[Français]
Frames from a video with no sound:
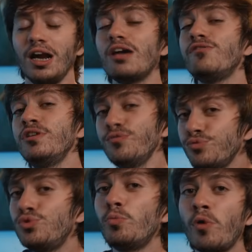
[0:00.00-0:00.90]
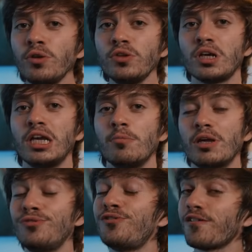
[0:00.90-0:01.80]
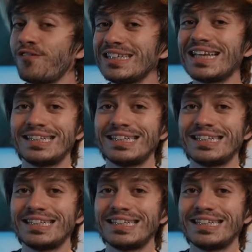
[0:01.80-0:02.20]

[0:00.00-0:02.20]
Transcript: la vie vous demande de faire face